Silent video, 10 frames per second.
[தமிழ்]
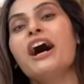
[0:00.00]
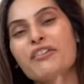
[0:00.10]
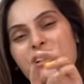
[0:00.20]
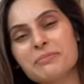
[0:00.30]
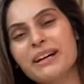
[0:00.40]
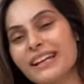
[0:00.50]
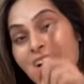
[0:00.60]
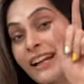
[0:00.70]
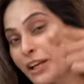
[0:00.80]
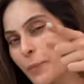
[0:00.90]
அவன் இந்த மாதிரி
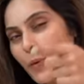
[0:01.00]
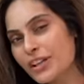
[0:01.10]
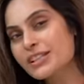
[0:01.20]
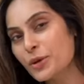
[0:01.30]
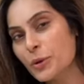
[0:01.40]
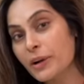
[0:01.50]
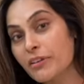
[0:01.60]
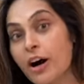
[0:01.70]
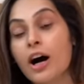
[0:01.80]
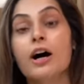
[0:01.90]
எல்லாம் நிறைய பாயிண்ட்ஸ் நோட்
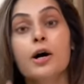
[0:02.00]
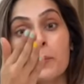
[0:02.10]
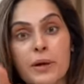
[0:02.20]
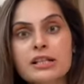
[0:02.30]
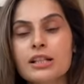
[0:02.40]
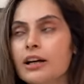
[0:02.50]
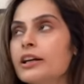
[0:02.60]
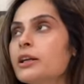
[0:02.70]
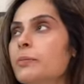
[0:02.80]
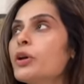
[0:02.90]
பண்ணுவான் ப்ளஸ்
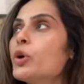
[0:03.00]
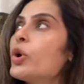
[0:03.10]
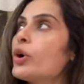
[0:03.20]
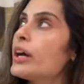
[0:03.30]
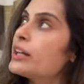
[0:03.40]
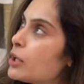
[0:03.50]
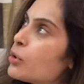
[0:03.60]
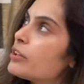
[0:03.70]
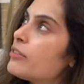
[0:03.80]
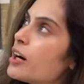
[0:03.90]
நாங்கள் ரெண்டு பேரும் ஏதோ
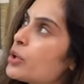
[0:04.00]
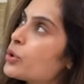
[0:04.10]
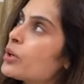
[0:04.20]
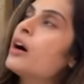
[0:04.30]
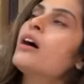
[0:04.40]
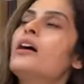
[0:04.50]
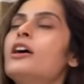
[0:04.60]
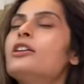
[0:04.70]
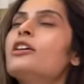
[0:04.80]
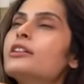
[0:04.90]
ஒன்று வாங்குறோன்னா
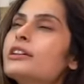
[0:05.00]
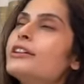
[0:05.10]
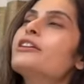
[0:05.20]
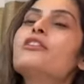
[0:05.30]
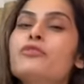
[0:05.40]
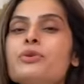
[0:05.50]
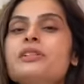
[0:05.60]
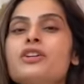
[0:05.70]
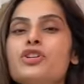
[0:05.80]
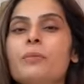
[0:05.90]
நிறைய
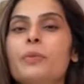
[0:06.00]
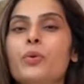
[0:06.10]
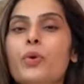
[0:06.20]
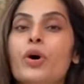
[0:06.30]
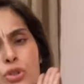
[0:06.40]
ரிவ்யூஸ்லாம் செக் பண்ணுவோம்